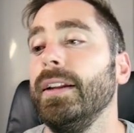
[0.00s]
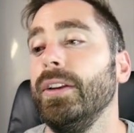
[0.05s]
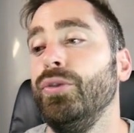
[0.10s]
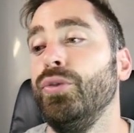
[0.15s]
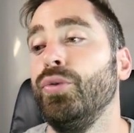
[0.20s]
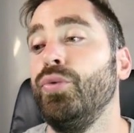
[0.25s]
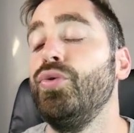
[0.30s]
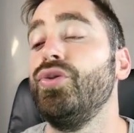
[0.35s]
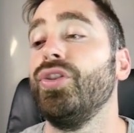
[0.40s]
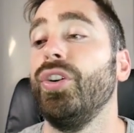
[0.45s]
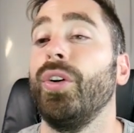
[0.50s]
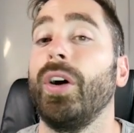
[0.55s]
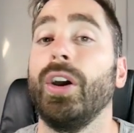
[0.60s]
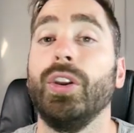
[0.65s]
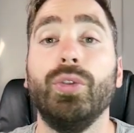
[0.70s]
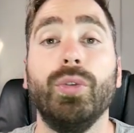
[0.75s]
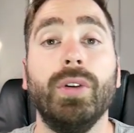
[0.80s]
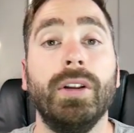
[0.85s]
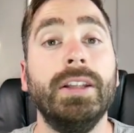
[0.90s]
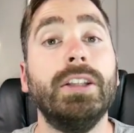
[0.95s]
Du coup, j'en aurai
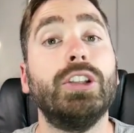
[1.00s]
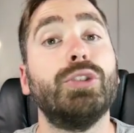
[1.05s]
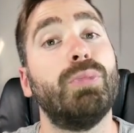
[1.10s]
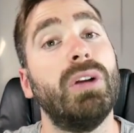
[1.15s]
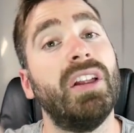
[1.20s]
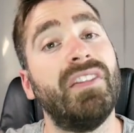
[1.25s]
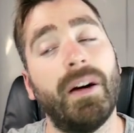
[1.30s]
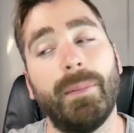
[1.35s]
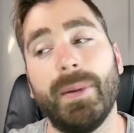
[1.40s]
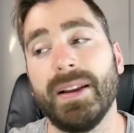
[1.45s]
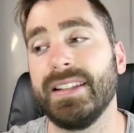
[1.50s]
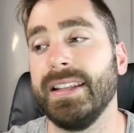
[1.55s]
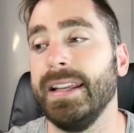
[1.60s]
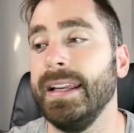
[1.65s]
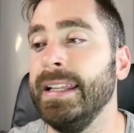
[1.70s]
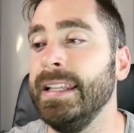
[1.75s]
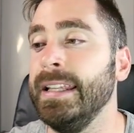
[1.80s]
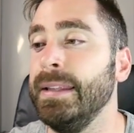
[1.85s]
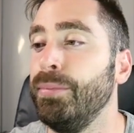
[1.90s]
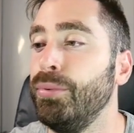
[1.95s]
deux élites, je peux les faire passer
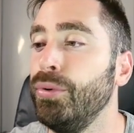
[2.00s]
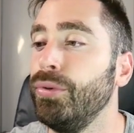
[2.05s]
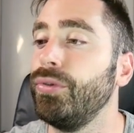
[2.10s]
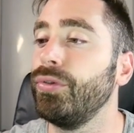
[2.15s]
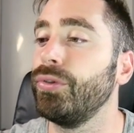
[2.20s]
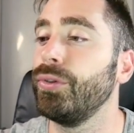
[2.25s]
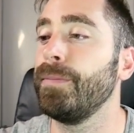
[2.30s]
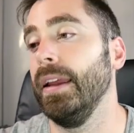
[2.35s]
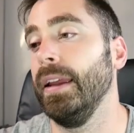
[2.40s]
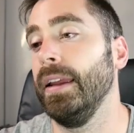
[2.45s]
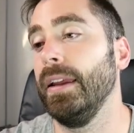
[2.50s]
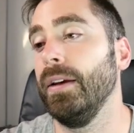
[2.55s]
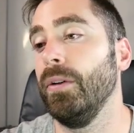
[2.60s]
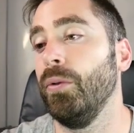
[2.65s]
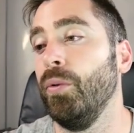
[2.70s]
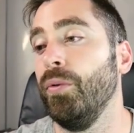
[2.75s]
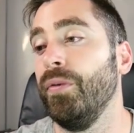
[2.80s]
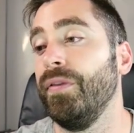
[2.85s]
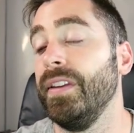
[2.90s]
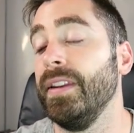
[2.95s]
élite plus. Et
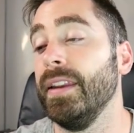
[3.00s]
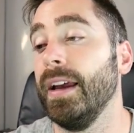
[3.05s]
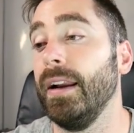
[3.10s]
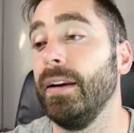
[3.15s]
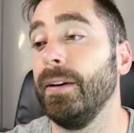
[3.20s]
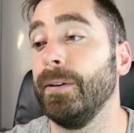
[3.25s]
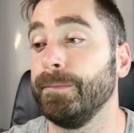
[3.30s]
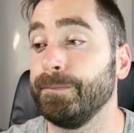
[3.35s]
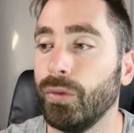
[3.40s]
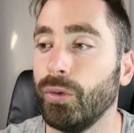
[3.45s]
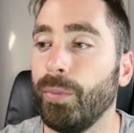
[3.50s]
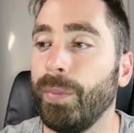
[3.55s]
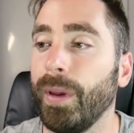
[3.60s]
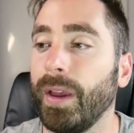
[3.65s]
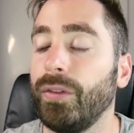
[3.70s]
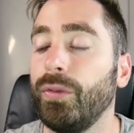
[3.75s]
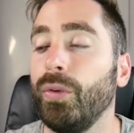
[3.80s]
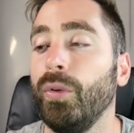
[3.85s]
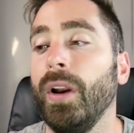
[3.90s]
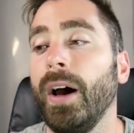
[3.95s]
au final, ce
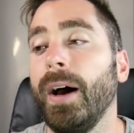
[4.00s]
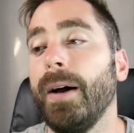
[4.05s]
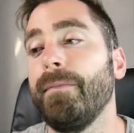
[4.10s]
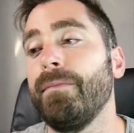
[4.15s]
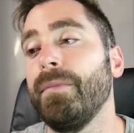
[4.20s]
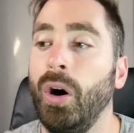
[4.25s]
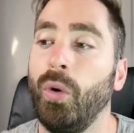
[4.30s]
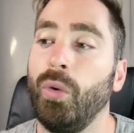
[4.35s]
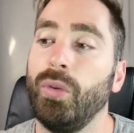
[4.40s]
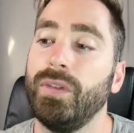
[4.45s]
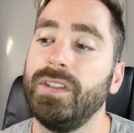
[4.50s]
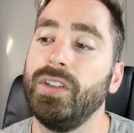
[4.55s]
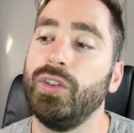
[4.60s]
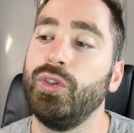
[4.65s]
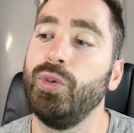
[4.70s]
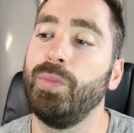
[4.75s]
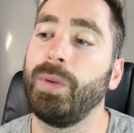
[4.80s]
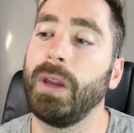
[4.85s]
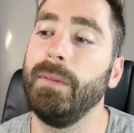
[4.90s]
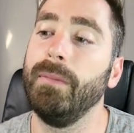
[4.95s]
perso-là, en gros, si je
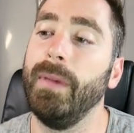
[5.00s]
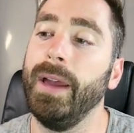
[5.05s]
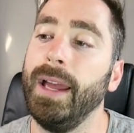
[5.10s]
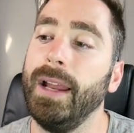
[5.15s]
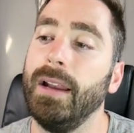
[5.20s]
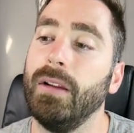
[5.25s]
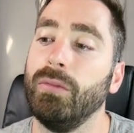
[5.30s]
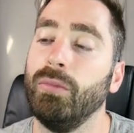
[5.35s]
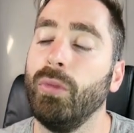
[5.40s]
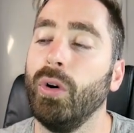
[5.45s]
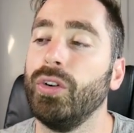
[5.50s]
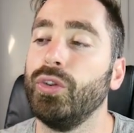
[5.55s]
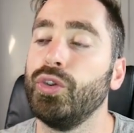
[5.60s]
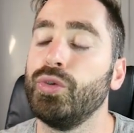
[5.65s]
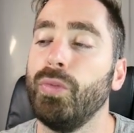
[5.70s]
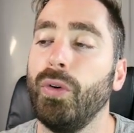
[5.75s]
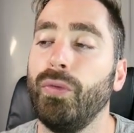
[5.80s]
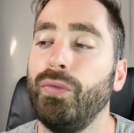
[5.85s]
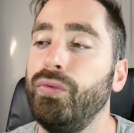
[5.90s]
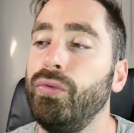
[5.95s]
supprime elle, bon, elle,
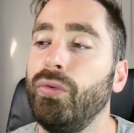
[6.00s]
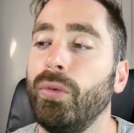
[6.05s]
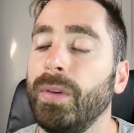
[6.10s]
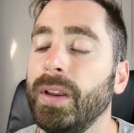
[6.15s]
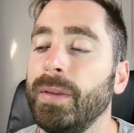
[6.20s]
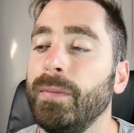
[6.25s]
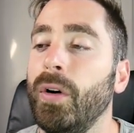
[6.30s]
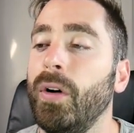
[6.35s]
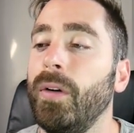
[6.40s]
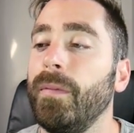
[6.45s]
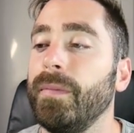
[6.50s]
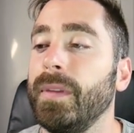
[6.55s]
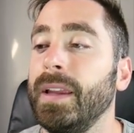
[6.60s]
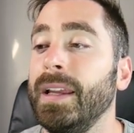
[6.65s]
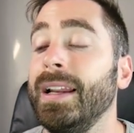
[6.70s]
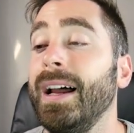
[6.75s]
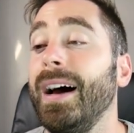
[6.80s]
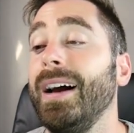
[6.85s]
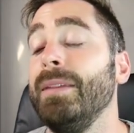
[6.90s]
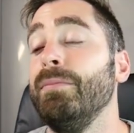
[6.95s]
je m'en fous complètement.
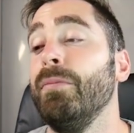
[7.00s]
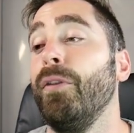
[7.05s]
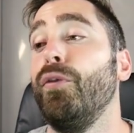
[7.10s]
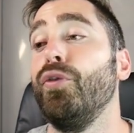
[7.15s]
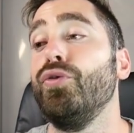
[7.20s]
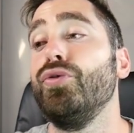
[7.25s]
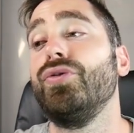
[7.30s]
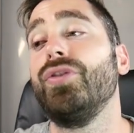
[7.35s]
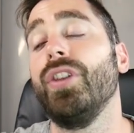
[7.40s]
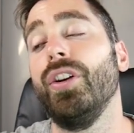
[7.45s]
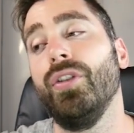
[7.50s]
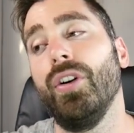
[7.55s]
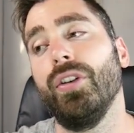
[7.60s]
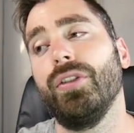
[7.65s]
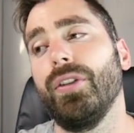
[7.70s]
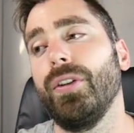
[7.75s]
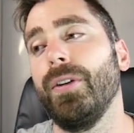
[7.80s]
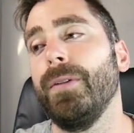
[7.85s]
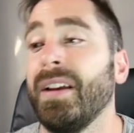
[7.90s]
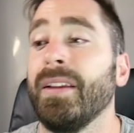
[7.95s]
Et là, il m'en faut juste un
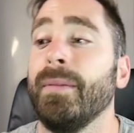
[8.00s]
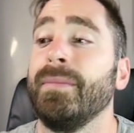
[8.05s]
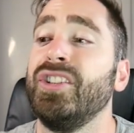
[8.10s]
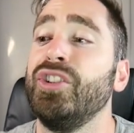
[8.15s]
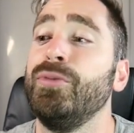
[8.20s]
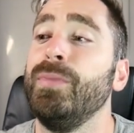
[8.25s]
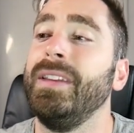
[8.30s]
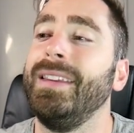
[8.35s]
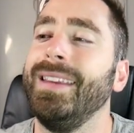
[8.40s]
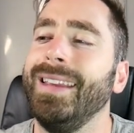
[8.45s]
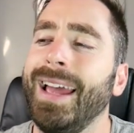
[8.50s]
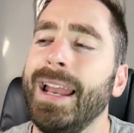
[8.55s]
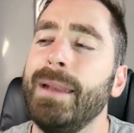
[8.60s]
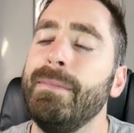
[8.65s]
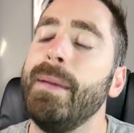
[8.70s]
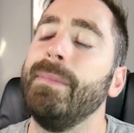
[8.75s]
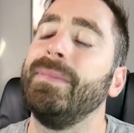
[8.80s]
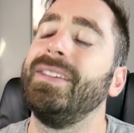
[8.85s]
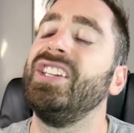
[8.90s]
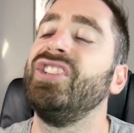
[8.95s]
autre. Par exemple, si je mettais elle,
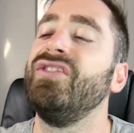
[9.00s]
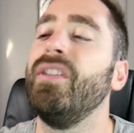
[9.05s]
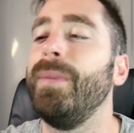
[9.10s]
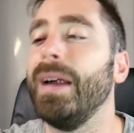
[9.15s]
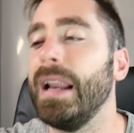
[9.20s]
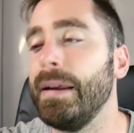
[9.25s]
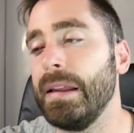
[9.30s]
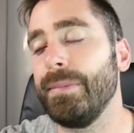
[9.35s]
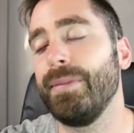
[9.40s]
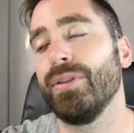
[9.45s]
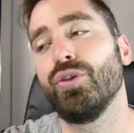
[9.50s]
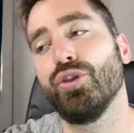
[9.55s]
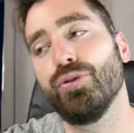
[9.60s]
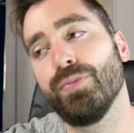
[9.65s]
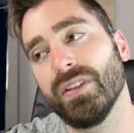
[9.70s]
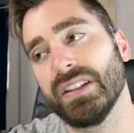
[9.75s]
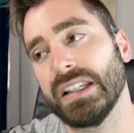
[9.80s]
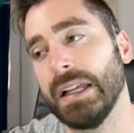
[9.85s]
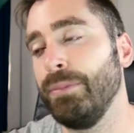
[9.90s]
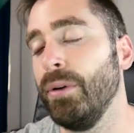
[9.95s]
même si je vais pas la mettre parce que je
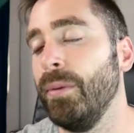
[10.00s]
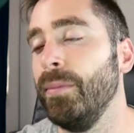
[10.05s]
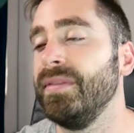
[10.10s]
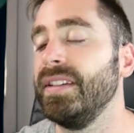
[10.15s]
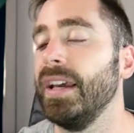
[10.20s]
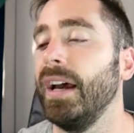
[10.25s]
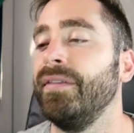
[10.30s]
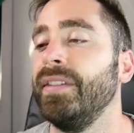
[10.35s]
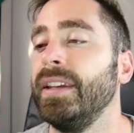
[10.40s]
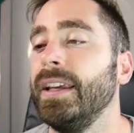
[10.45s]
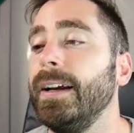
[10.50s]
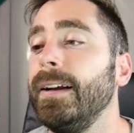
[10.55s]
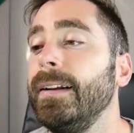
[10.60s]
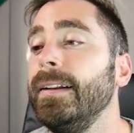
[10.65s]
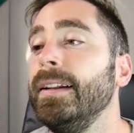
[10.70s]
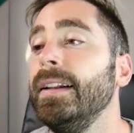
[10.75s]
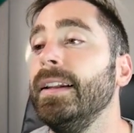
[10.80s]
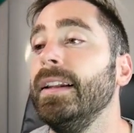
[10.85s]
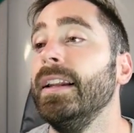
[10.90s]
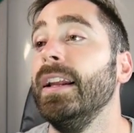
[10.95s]
pense qu'elle peut me servir,
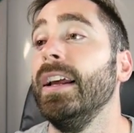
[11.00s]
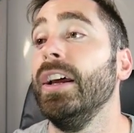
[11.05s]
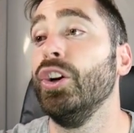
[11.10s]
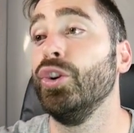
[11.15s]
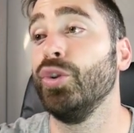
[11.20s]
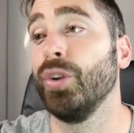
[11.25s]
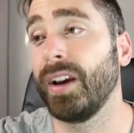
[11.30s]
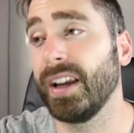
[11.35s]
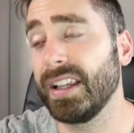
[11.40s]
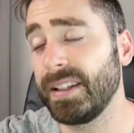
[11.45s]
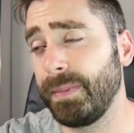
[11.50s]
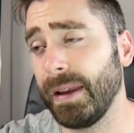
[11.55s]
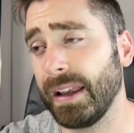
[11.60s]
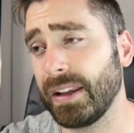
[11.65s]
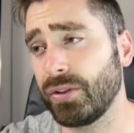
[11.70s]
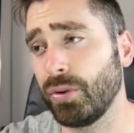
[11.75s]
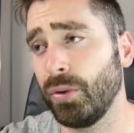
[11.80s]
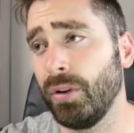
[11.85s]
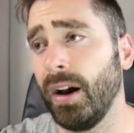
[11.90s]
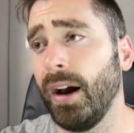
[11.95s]
je crée ce
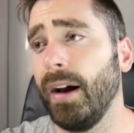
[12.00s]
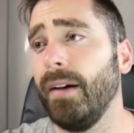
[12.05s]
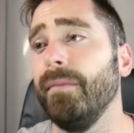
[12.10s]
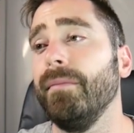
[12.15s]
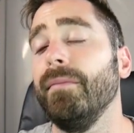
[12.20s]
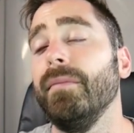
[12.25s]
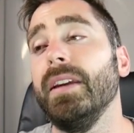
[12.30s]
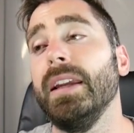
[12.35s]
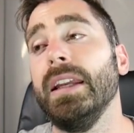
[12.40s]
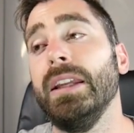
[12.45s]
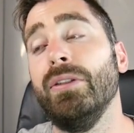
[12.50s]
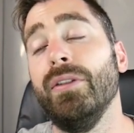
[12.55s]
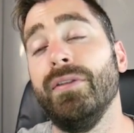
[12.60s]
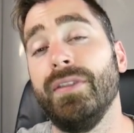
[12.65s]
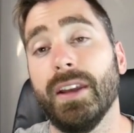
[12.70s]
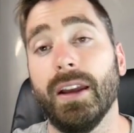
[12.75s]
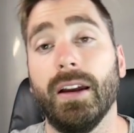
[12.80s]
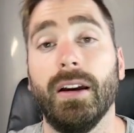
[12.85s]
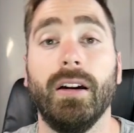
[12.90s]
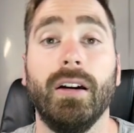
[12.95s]
perso-là, il
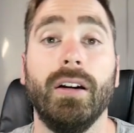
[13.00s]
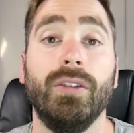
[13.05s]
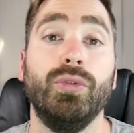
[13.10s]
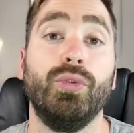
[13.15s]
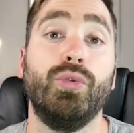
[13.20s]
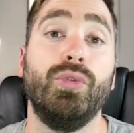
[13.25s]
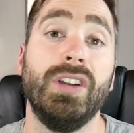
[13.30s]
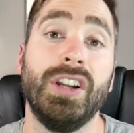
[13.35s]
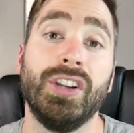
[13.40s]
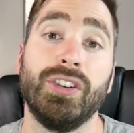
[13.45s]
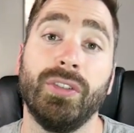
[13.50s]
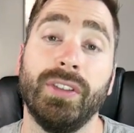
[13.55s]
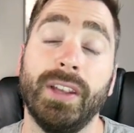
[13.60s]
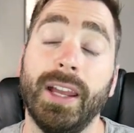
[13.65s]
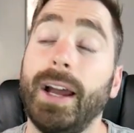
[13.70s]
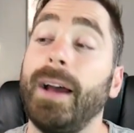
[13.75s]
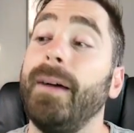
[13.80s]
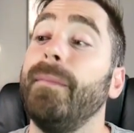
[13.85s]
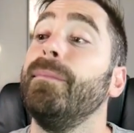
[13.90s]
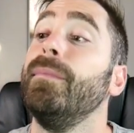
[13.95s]
devient euh, du coup
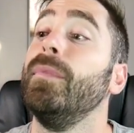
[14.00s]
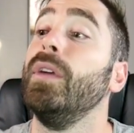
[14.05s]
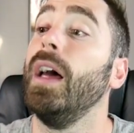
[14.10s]
légendaire.